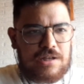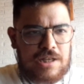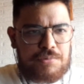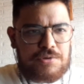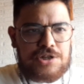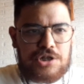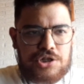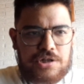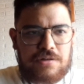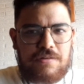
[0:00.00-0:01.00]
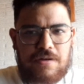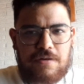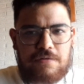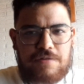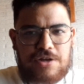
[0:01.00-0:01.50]
depois a gente
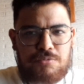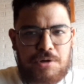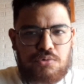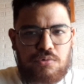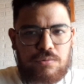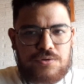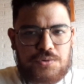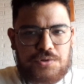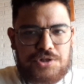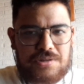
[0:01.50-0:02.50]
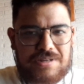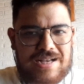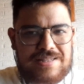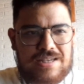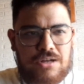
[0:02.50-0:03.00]
faz umas conclusões
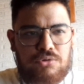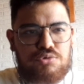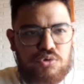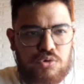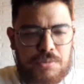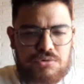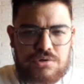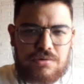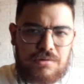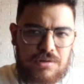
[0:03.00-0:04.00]
acerca dos números,